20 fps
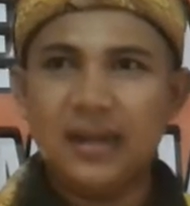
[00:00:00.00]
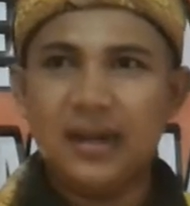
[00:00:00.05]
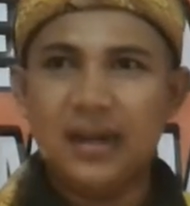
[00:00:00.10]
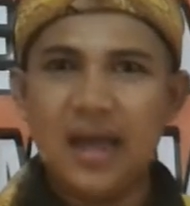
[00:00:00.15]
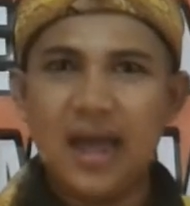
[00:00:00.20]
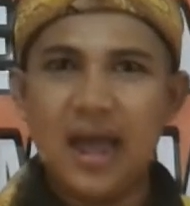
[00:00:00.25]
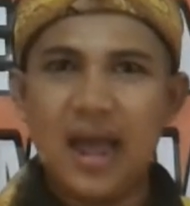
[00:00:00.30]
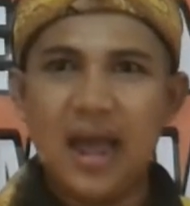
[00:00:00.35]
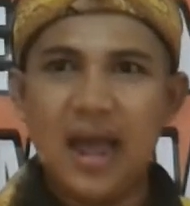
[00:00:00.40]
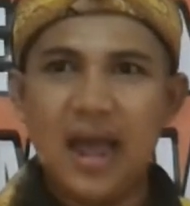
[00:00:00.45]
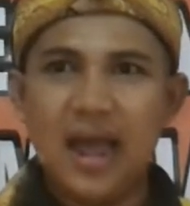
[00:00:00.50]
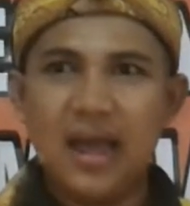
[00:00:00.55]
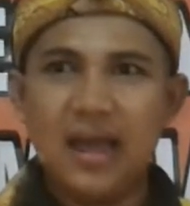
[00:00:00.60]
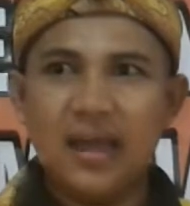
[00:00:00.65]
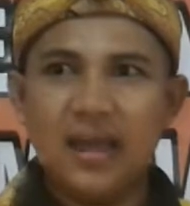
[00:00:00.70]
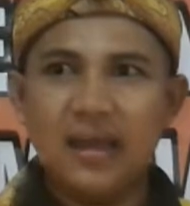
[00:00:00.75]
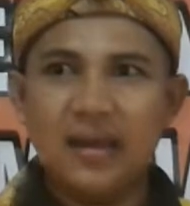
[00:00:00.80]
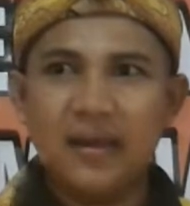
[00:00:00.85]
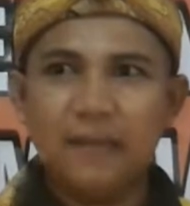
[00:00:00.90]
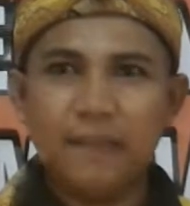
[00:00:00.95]
Nah,
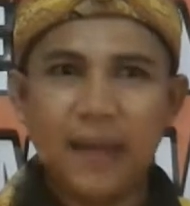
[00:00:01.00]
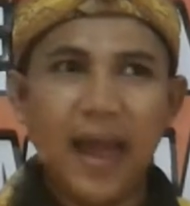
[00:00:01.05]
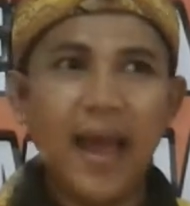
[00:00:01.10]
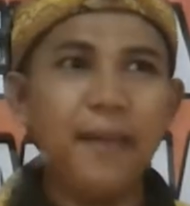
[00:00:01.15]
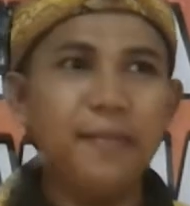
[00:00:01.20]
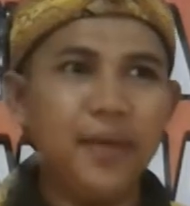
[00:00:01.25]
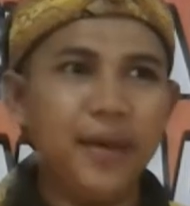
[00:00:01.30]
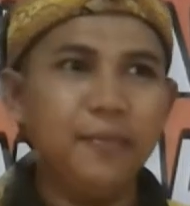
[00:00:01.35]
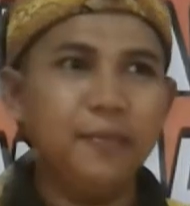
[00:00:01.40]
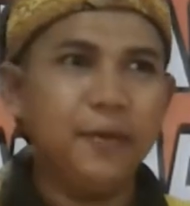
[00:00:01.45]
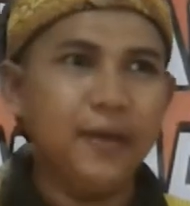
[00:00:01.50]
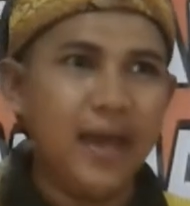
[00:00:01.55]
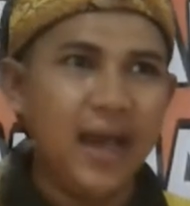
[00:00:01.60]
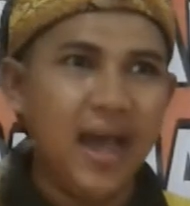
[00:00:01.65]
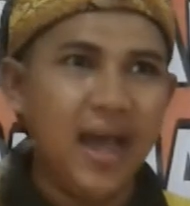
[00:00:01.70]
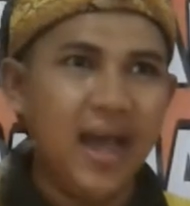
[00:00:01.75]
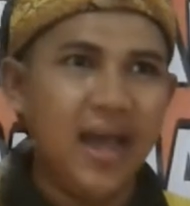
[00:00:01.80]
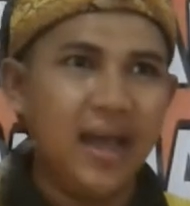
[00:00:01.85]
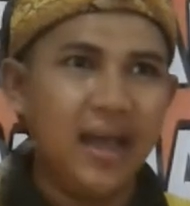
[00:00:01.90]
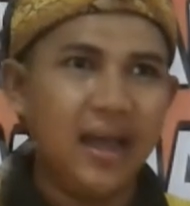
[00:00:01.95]
paham ya Bu
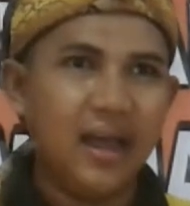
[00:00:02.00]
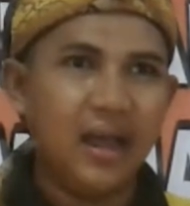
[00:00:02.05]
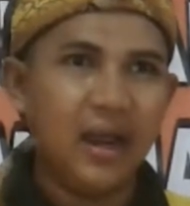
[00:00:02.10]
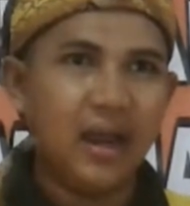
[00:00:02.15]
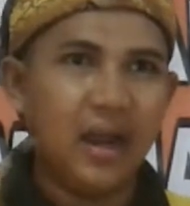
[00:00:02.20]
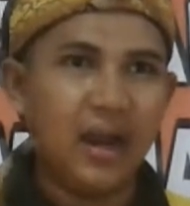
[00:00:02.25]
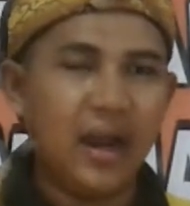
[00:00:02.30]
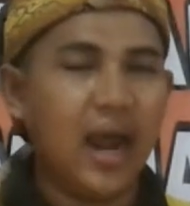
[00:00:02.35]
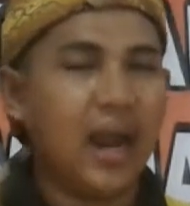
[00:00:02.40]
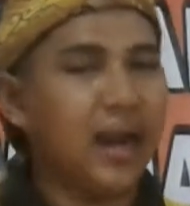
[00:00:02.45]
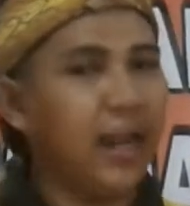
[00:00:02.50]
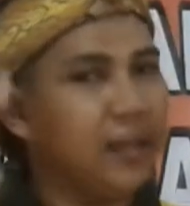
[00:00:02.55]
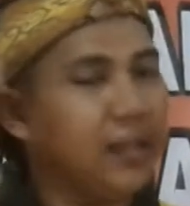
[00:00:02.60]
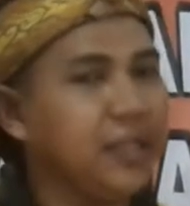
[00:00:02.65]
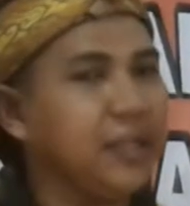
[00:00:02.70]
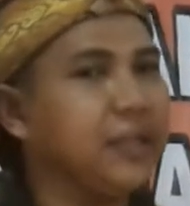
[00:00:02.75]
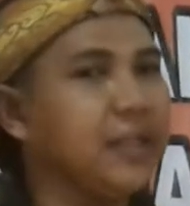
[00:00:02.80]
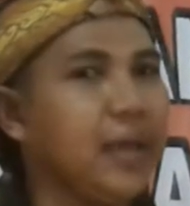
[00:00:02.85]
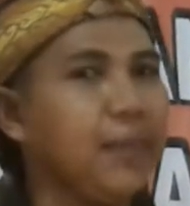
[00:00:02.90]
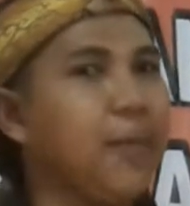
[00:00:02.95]
ya? Paham. Nah,
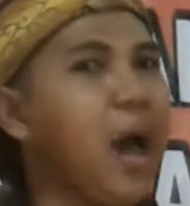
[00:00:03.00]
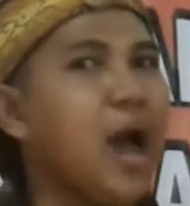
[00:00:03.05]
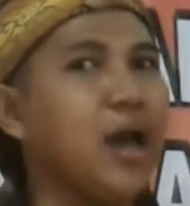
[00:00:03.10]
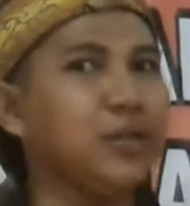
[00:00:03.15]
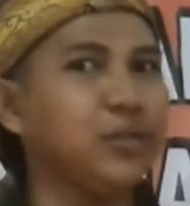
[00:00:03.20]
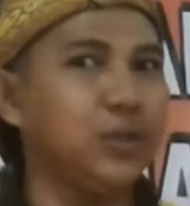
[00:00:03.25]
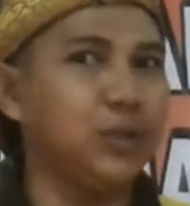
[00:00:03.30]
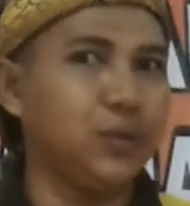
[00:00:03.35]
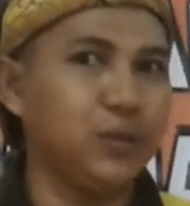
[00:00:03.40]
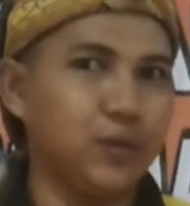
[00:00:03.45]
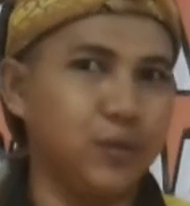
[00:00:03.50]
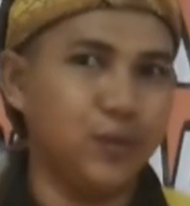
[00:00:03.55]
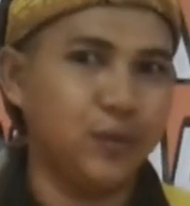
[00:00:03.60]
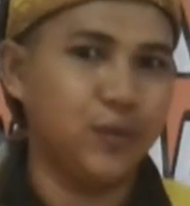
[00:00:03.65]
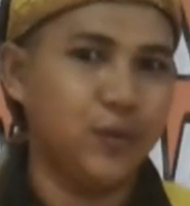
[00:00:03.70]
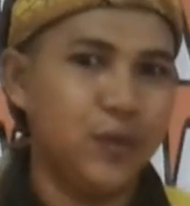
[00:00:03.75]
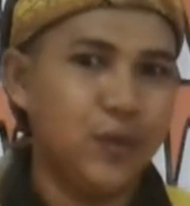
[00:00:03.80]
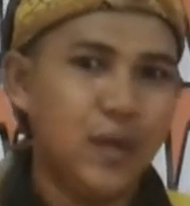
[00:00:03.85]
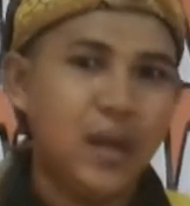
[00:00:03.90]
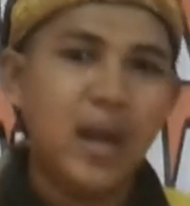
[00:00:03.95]
nanti kita bahas
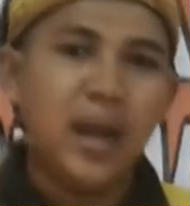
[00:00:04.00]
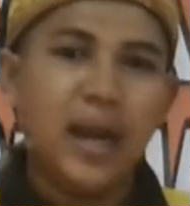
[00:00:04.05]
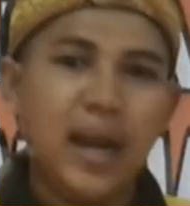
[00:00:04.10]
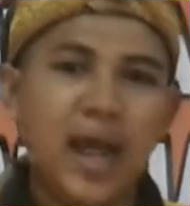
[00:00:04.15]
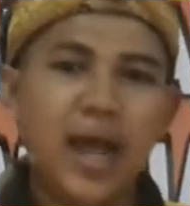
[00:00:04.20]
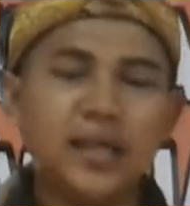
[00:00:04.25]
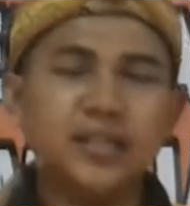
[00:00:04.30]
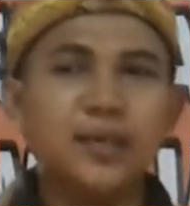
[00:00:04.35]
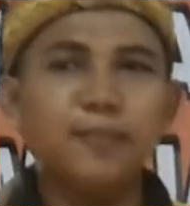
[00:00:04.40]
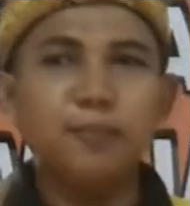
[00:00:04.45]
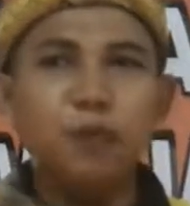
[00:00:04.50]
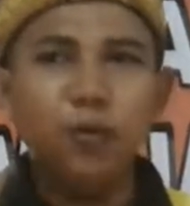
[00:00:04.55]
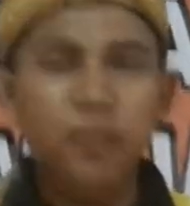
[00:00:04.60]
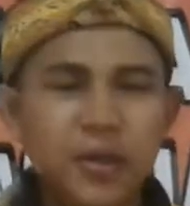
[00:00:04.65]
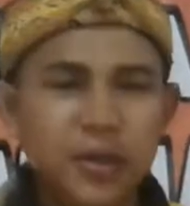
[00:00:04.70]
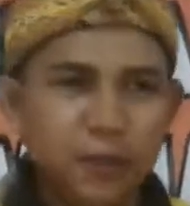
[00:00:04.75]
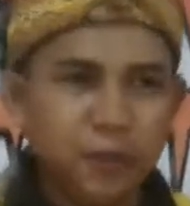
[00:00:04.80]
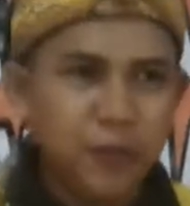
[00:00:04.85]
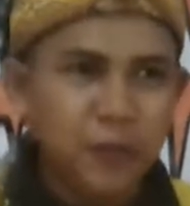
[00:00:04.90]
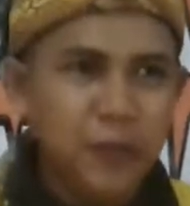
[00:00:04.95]
itu. Nah, sebelum
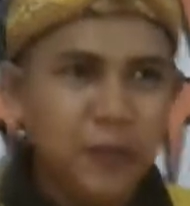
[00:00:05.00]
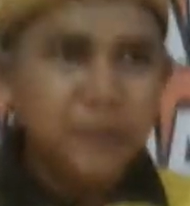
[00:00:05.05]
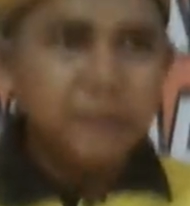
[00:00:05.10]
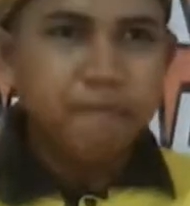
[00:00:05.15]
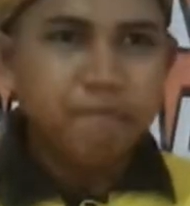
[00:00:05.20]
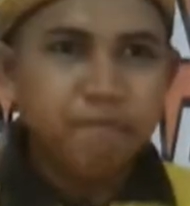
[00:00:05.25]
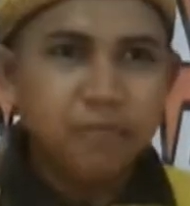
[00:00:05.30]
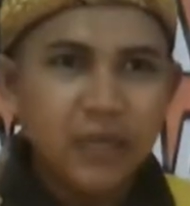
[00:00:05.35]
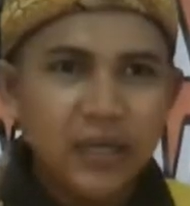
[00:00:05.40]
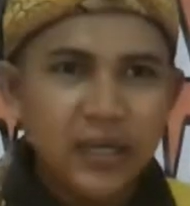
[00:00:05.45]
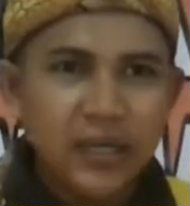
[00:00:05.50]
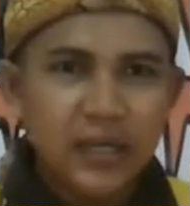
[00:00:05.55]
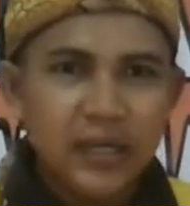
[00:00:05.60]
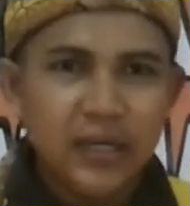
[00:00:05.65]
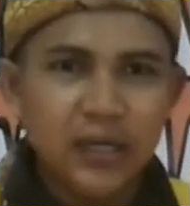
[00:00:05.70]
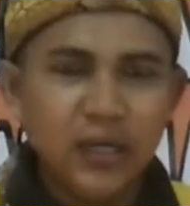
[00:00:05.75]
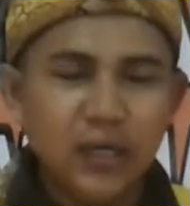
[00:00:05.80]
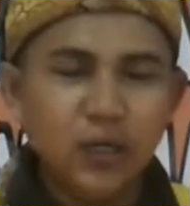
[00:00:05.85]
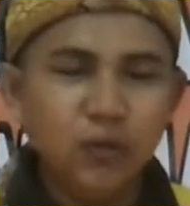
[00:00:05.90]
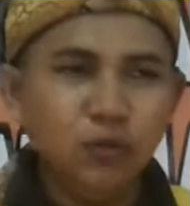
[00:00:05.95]
itu,
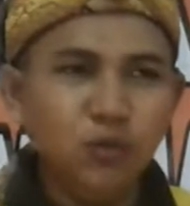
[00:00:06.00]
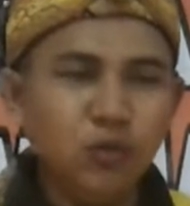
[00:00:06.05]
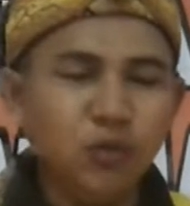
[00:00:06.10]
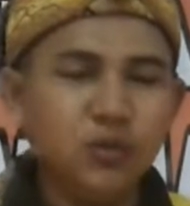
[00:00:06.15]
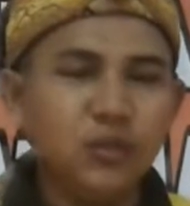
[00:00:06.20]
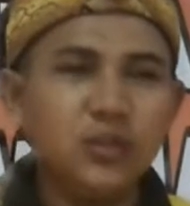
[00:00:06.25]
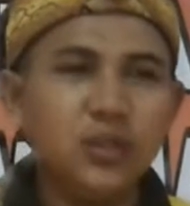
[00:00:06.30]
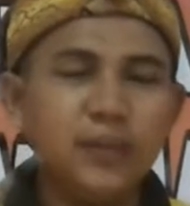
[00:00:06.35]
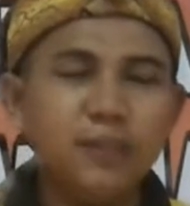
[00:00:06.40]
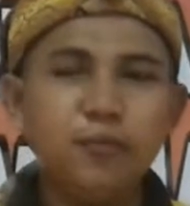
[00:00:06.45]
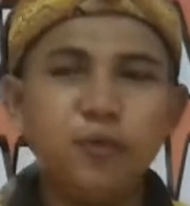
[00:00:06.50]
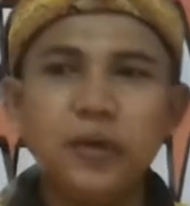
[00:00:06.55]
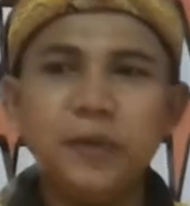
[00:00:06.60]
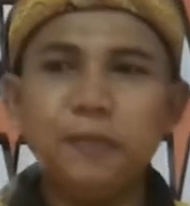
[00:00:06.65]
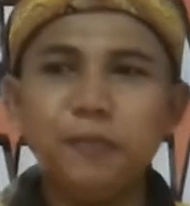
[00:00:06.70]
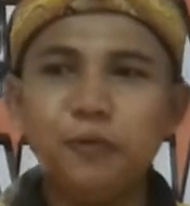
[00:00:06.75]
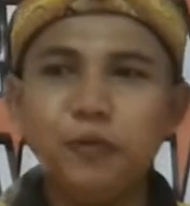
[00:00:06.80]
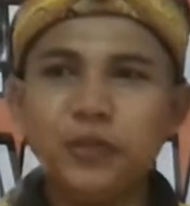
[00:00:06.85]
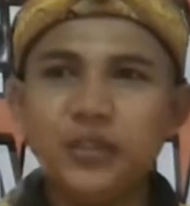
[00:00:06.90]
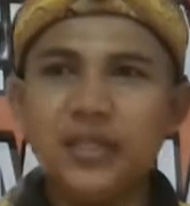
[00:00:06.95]
uh, untuk
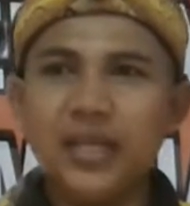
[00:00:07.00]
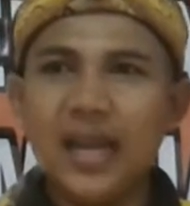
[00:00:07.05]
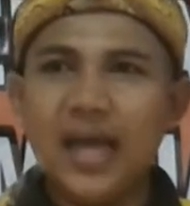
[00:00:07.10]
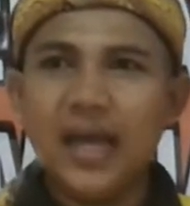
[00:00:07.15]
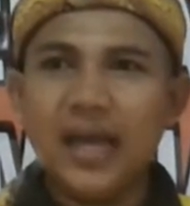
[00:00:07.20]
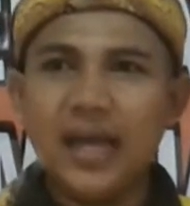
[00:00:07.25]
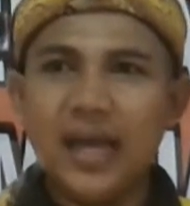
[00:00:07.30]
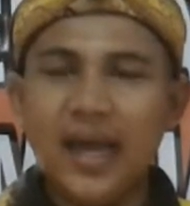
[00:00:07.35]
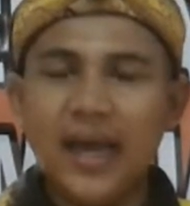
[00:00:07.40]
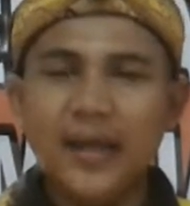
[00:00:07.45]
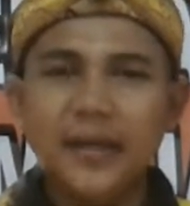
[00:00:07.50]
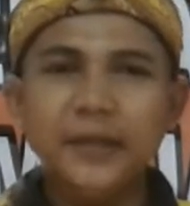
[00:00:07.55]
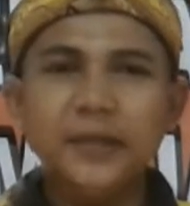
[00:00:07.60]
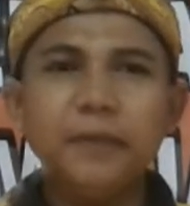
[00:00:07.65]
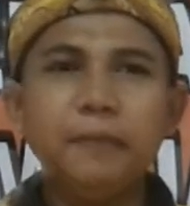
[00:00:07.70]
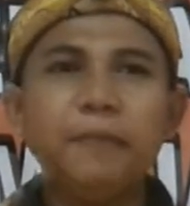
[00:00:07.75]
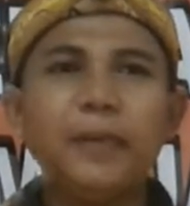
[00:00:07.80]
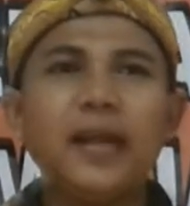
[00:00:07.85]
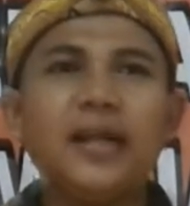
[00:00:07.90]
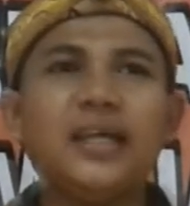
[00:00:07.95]
ibu-ibu
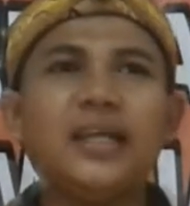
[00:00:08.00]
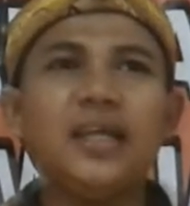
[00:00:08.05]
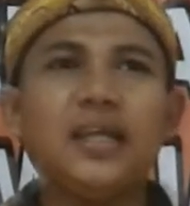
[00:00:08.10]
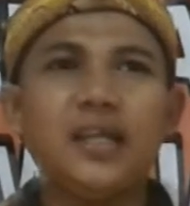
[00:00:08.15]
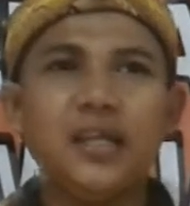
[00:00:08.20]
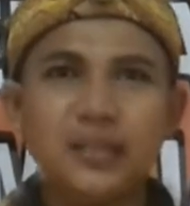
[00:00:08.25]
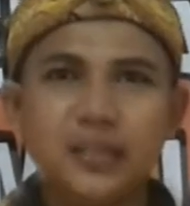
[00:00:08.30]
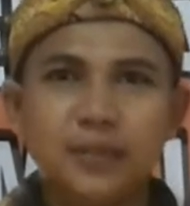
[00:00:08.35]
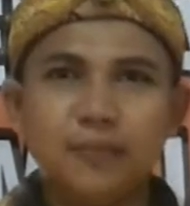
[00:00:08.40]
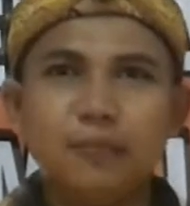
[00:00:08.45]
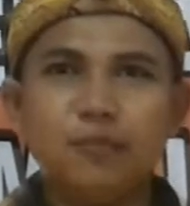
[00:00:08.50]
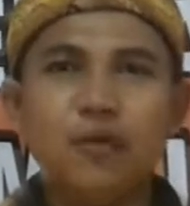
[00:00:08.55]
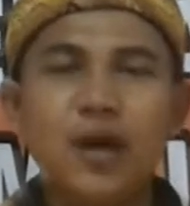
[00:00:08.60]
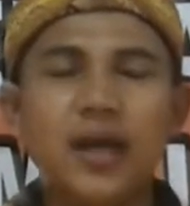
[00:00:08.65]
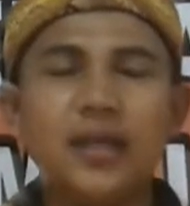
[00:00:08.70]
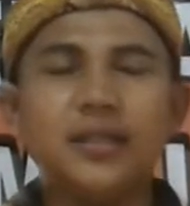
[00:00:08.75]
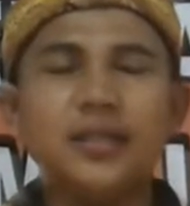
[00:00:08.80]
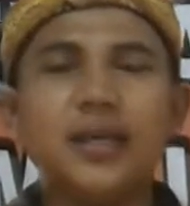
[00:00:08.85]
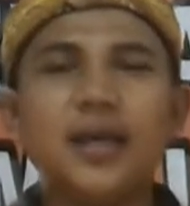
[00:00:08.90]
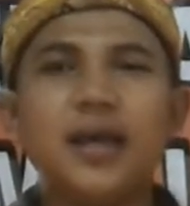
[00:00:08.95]
silakan berdiri
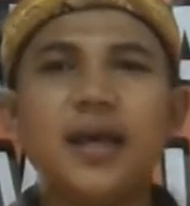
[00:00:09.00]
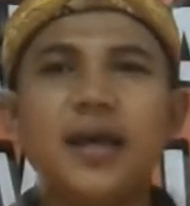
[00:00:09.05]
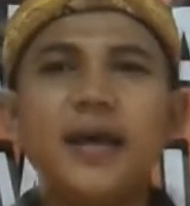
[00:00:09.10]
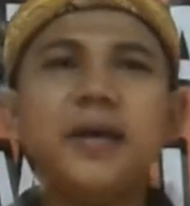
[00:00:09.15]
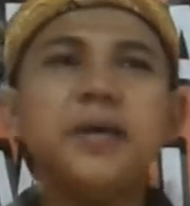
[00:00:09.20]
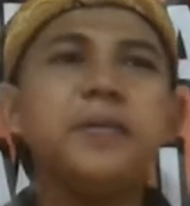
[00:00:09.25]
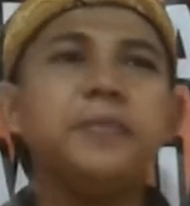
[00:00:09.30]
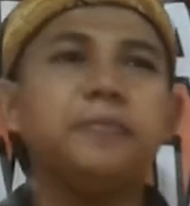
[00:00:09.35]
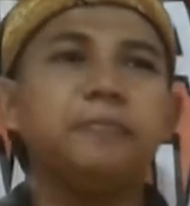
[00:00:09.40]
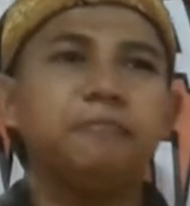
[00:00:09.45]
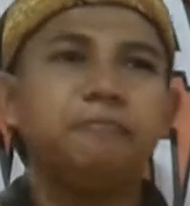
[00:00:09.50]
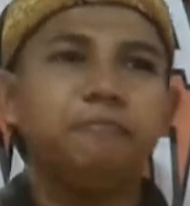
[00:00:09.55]
semuanya.